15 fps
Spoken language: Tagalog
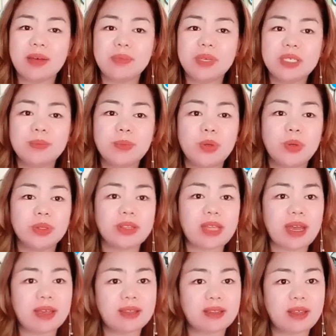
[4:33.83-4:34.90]
mismong
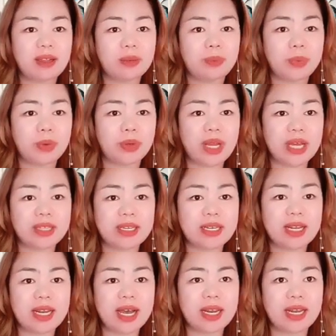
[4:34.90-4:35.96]
title po natin
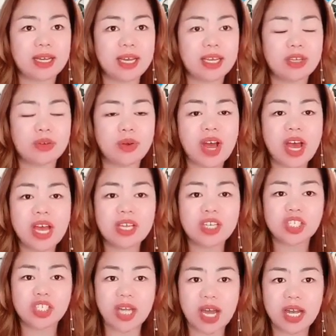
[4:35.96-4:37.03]
ilalagay yung
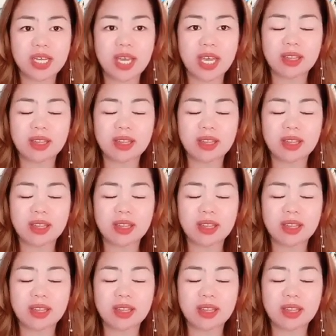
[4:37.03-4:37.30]
hashtag